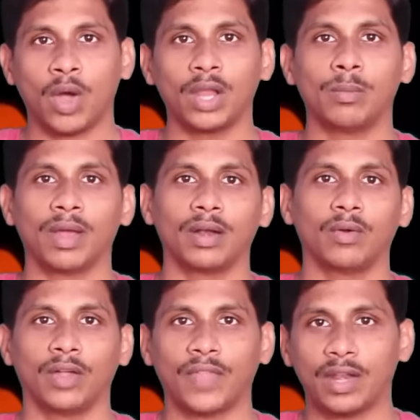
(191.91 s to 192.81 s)
వాళ్ళు మన
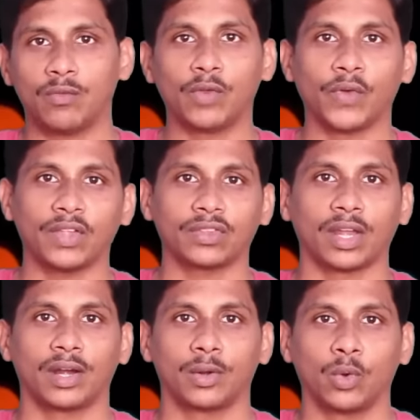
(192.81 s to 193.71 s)
దాన్ని వెరిఫై
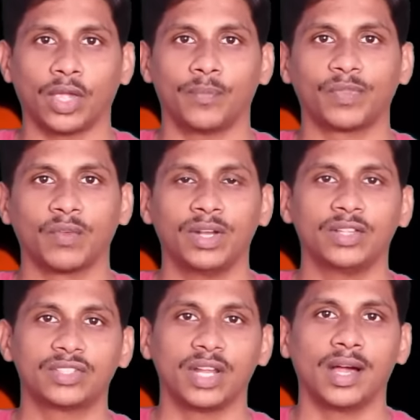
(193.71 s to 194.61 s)
చేస్తారంట ఓకే
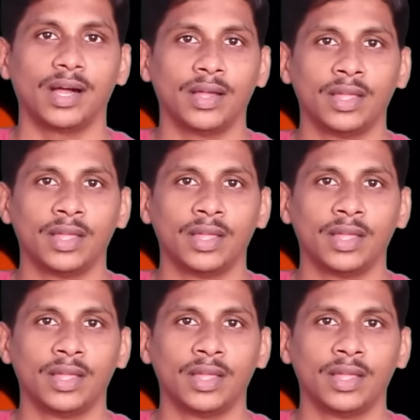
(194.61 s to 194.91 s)
వీళ్ళు ఇచ్చిన